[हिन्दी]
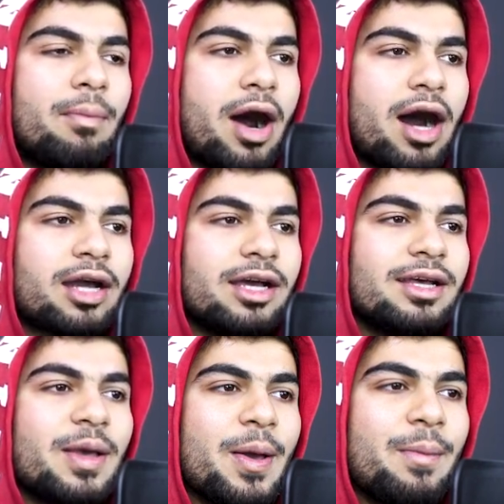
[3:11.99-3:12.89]
भाग
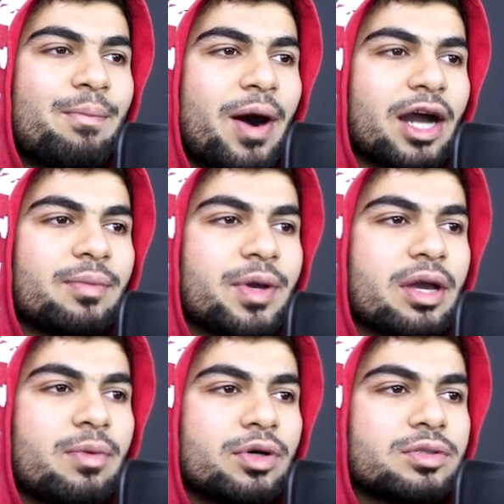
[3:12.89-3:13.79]
भाग
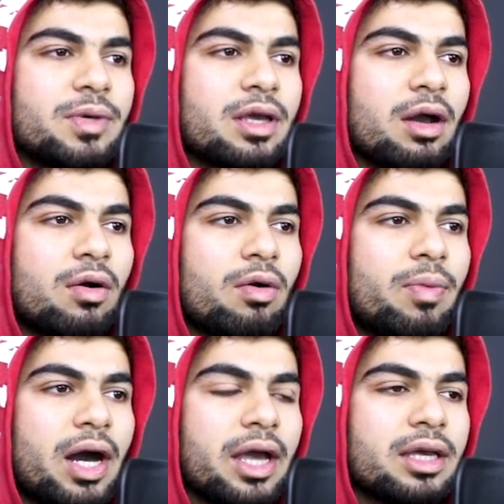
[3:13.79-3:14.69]
बिके बोस बिके ओ
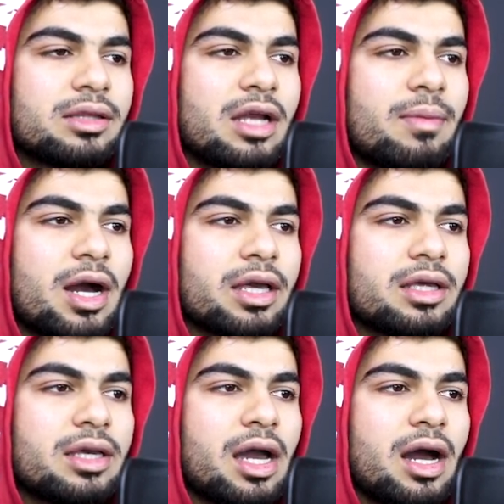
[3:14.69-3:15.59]
भाई कितना
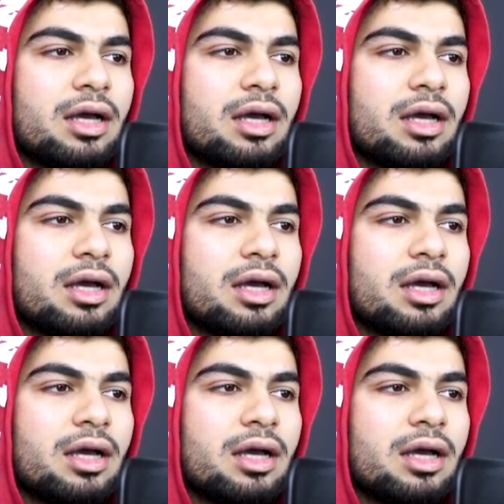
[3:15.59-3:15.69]
भागेगी क्या